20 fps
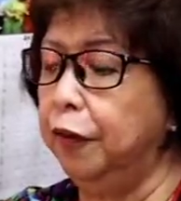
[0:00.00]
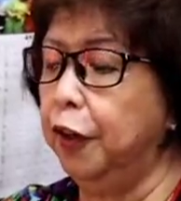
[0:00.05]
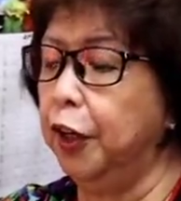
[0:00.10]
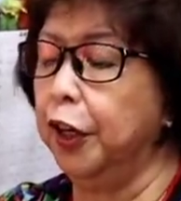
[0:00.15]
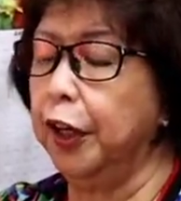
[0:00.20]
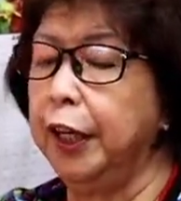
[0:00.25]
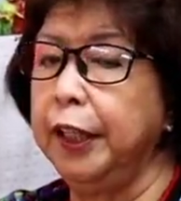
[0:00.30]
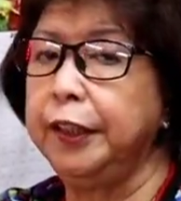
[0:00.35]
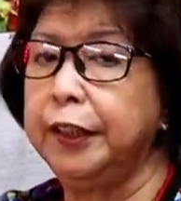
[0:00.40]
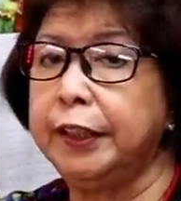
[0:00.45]

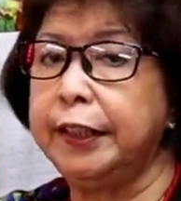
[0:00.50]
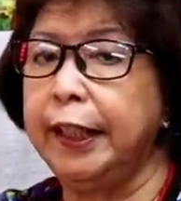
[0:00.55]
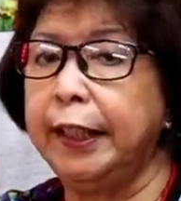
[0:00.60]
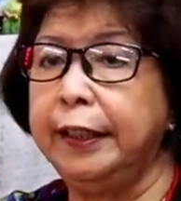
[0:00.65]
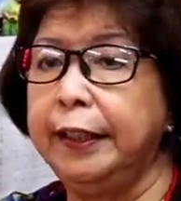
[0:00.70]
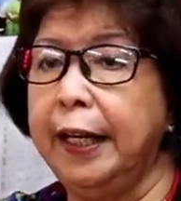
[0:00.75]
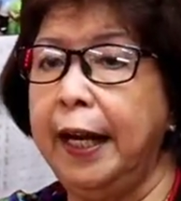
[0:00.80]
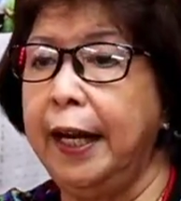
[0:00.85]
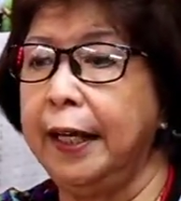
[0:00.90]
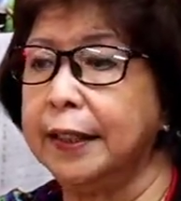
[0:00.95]
for
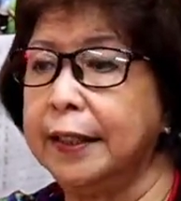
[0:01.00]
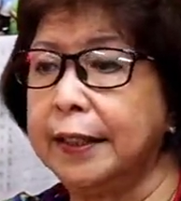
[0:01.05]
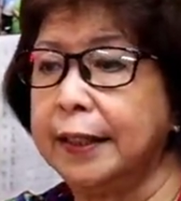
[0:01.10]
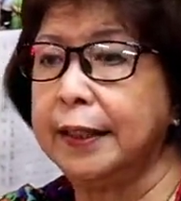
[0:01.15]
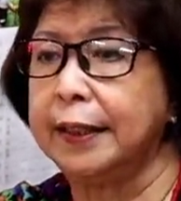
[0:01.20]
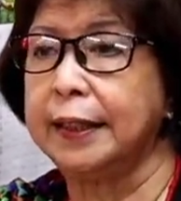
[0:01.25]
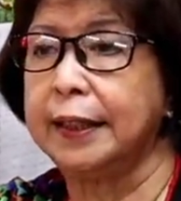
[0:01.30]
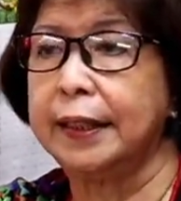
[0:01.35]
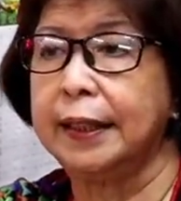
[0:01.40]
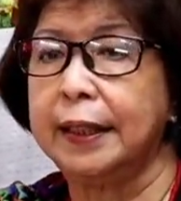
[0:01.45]

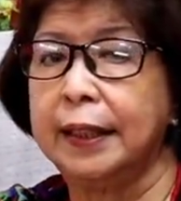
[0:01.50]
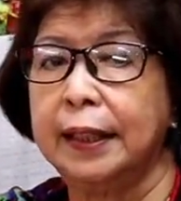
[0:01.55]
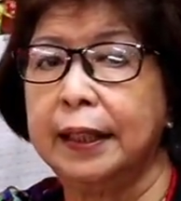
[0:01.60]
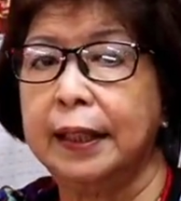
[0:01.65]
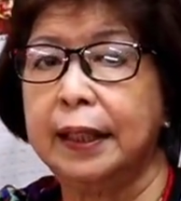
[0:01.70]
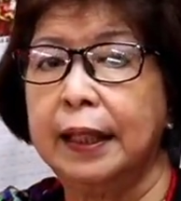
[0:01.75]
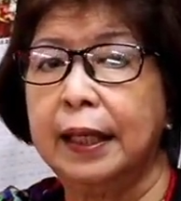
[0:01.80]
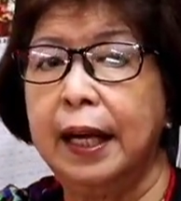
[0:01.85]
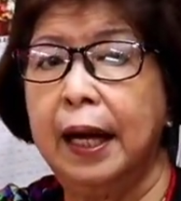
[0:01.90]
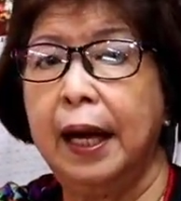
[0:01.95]
sickness. Uh Oo.
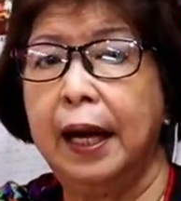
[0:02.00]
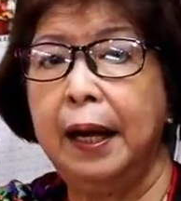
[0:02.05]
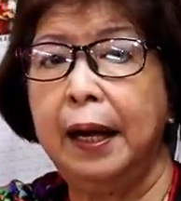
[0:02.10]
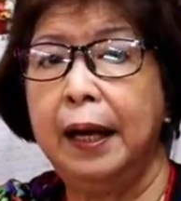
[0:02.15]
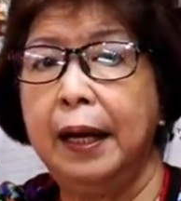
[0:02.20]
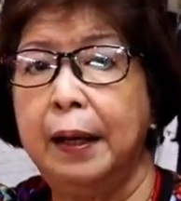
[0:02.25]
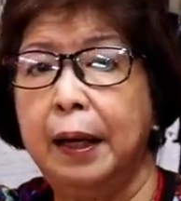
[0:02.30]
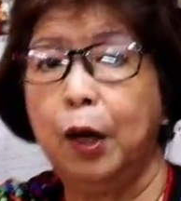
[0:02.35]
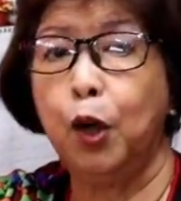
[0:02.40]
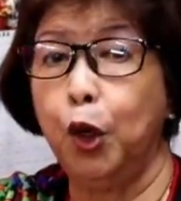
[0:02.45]

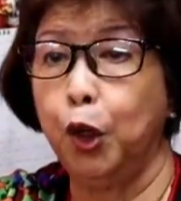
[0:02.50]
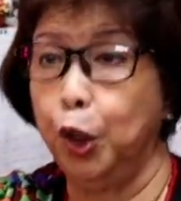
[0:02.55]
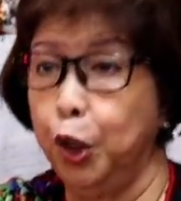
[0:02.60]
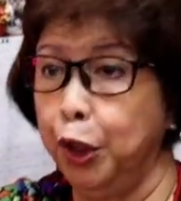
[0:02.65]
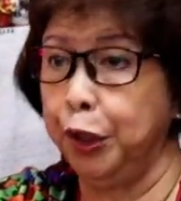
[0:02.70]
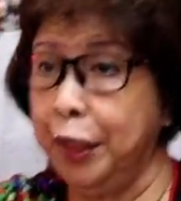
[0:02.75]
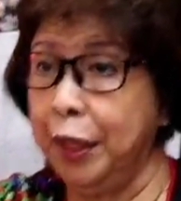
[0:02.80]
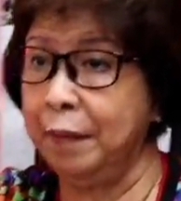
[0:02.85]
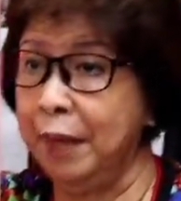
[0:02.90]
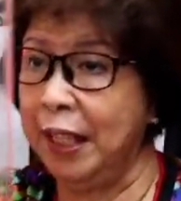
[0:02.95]
Ha?
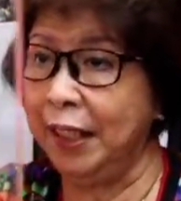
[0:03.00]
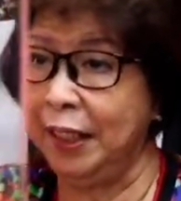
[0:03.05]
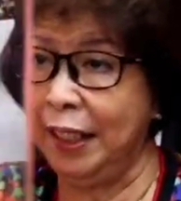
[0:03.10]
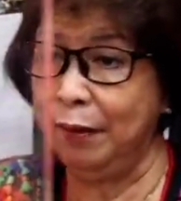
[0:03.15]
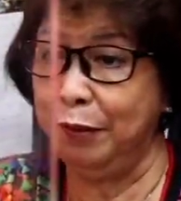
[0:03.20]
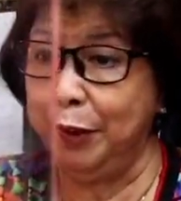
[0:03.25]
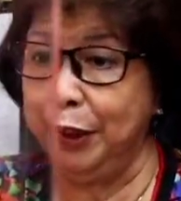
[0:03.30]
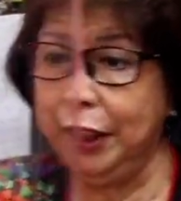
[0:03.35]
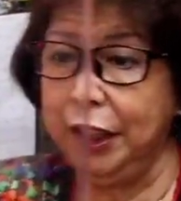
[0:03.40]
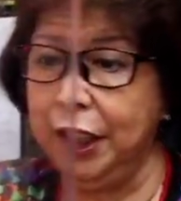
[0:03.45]
Polo naman,
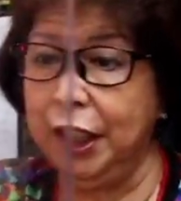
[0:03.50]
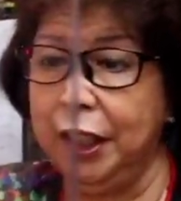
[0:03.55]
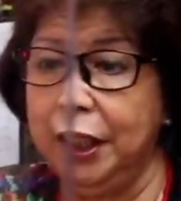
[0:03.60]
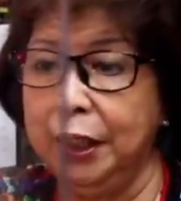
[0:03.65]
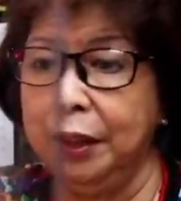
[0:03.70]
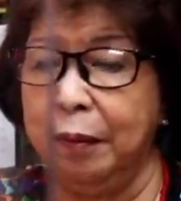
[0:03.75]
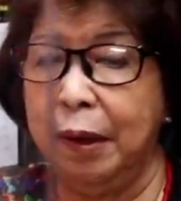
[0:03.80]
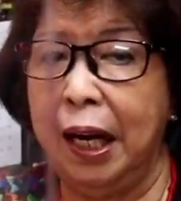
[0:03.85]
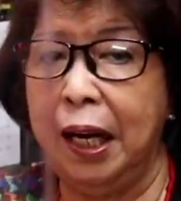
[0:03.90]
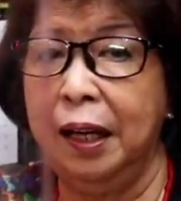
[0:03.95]
every year,
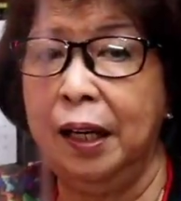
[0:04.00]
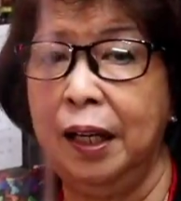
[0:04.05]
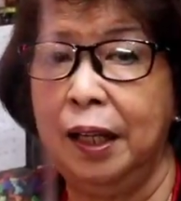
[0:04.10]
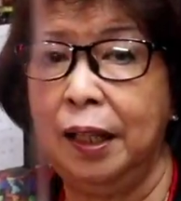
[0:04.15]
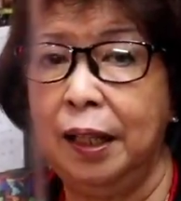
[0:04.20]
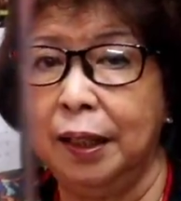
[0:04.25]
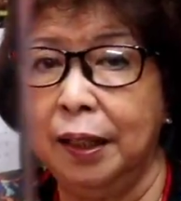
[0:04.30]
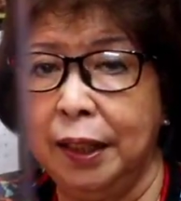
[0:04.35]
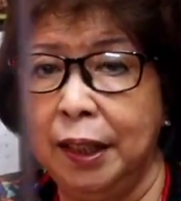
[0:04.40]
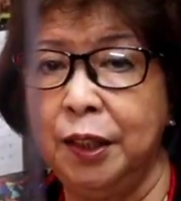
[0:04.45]
di ba?
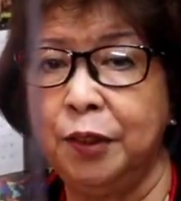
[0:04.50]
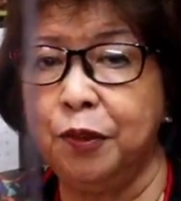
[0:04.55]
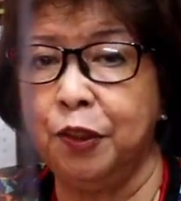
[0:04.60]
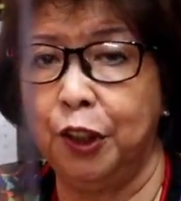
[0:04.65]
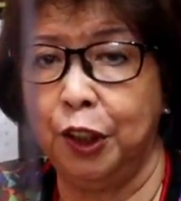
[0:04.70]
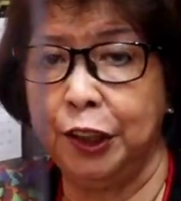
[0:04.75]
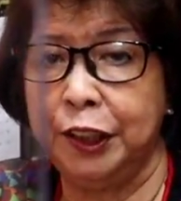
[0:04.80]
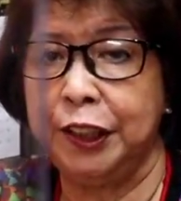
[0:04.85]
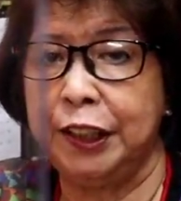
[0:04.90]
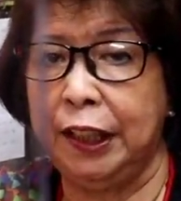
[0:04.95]
Mm-hmm. Is
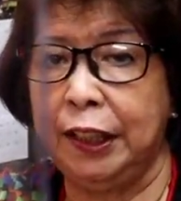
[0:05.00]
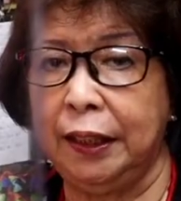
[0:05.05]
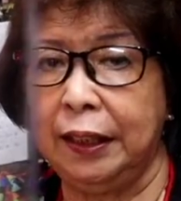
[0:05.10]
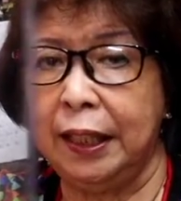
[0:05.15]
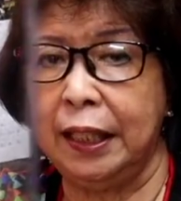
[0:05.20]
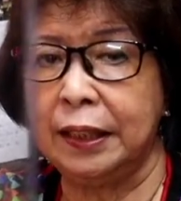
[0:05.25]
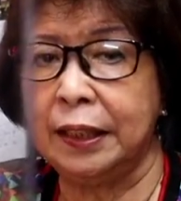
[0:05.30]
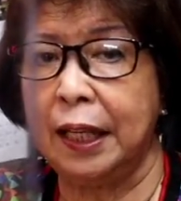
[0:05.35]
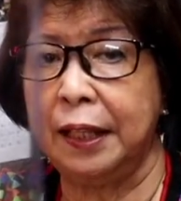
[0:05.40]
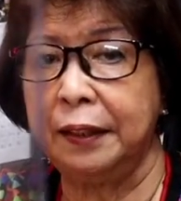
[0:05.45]
for
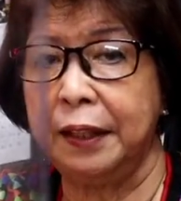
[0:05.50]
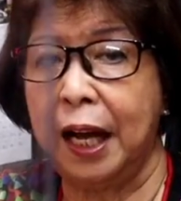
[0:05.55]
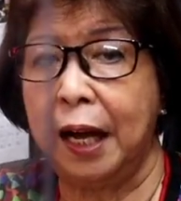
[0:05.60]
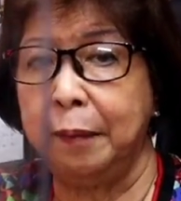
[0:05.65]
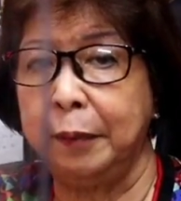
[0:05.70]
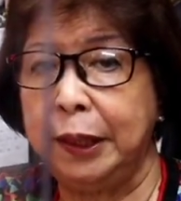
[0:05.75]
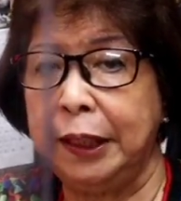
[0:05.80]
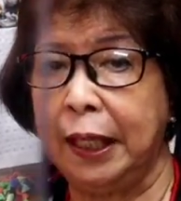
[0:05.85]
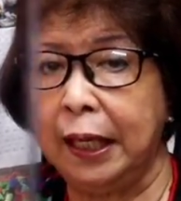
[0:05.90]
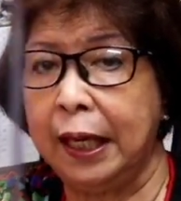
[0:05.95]
sickness. Ang
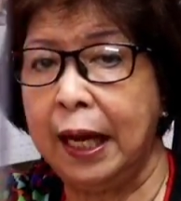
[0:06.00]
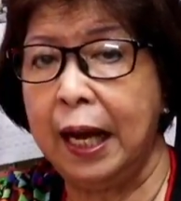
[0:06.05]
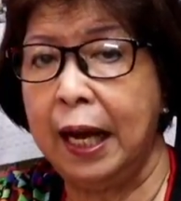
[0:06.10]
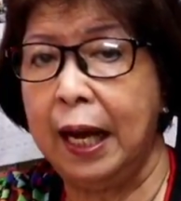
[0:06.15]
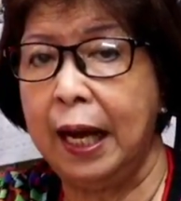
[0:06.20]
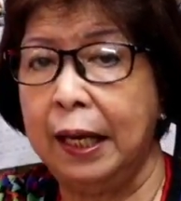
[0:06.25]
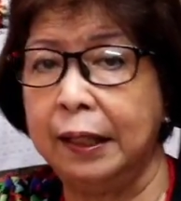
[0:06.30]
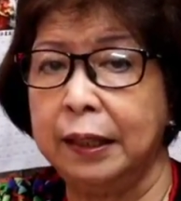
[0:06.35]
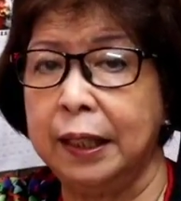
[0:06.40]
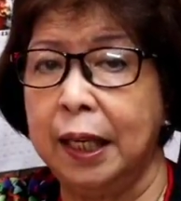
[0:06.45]
daming
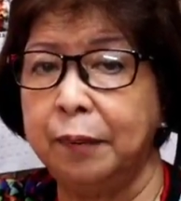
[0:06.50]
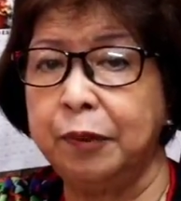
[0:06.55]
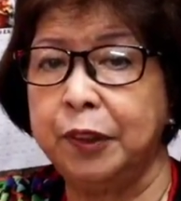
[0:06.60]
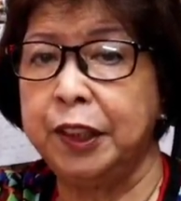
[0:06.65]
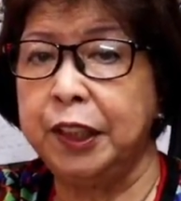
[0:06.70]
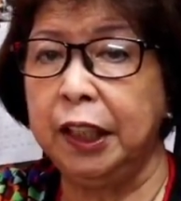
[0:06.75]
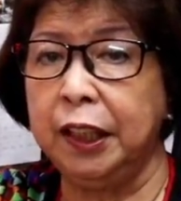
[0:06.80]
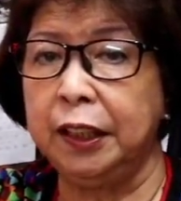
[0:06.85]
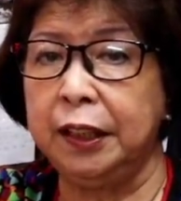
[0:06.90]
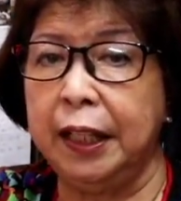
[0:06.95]
nakahanap.
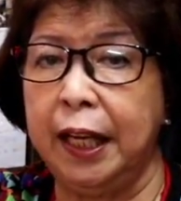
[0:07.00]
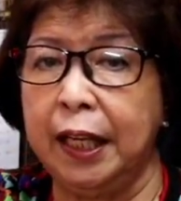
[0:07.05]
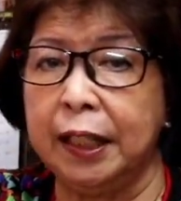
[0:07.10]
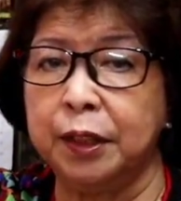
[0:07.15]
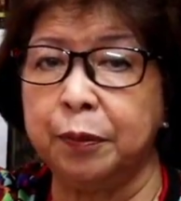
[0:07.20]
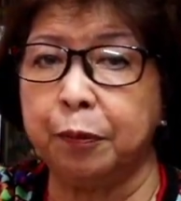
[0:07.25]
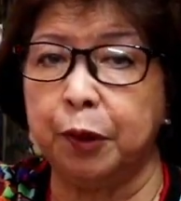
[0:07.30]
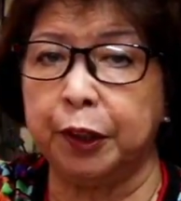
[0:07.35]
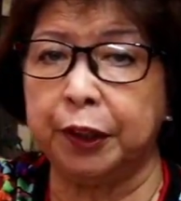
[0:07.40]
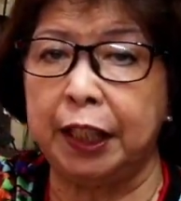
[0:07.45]

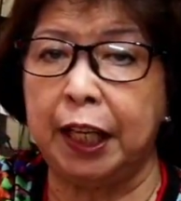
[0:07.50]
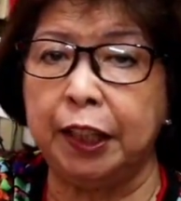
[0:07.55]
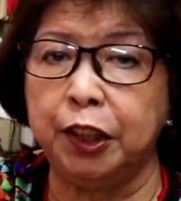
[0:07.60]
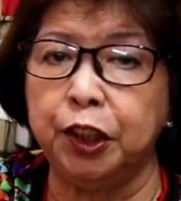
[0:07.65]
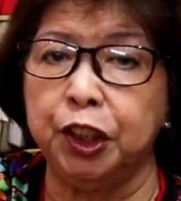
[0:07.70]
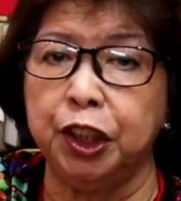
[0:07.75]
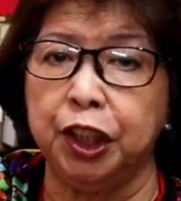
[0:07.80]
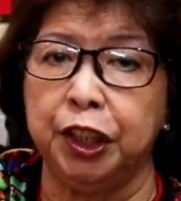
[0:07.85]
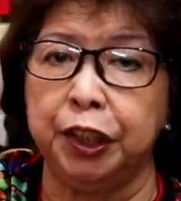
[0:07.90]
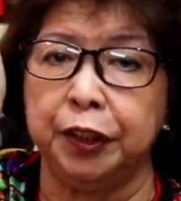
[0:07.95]
Sickness,
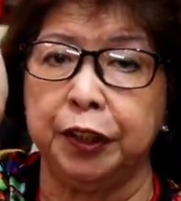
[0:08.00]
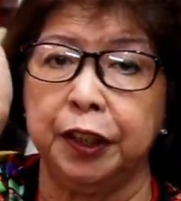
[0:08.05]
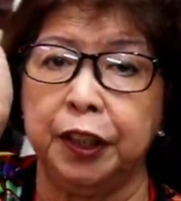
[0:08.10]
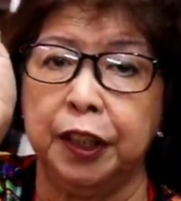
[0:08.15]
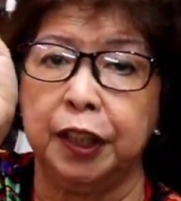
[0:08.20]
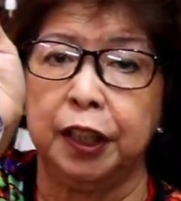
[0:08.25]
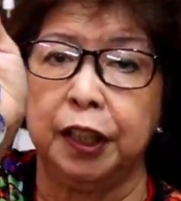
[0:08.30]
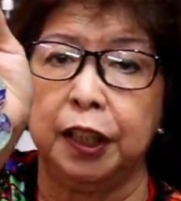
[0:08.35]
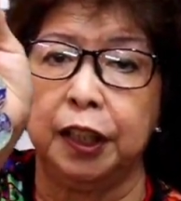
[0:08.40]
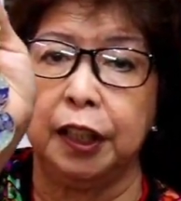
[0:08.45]
protection.
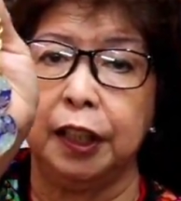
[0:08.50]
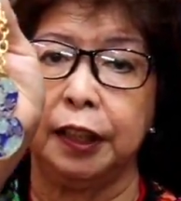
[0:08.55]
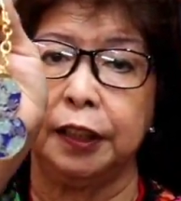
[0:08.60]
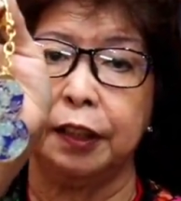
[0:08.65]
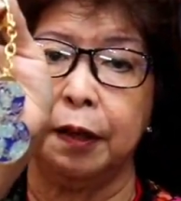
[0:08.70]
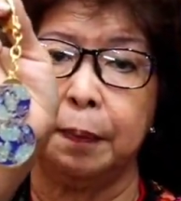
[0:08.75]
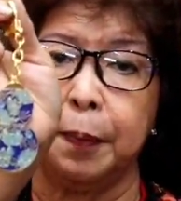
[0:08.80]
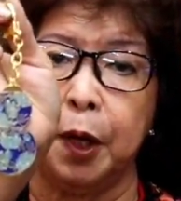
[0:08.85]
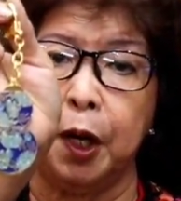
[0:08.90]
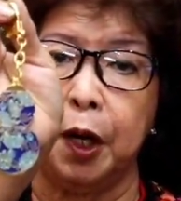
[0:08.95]

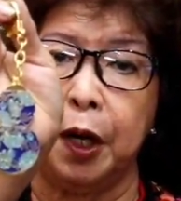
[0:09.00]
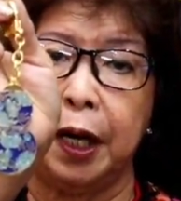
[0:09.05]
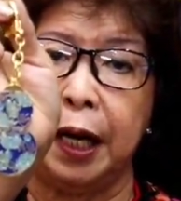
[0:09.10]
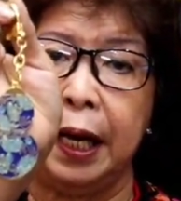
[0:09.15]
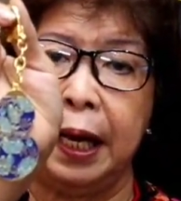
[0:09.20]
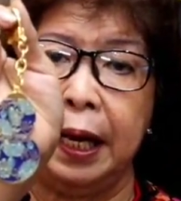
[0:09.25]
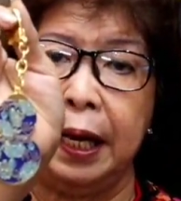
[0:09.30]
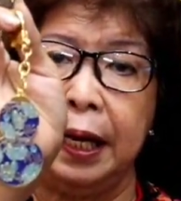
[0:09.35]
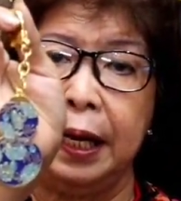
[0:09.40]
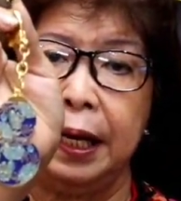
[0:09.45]
Ito po,
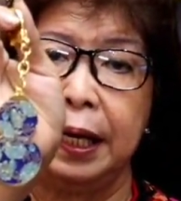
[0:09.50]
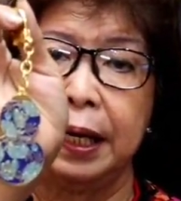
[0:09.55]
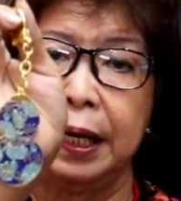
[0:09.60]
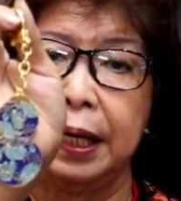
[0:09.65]
ha?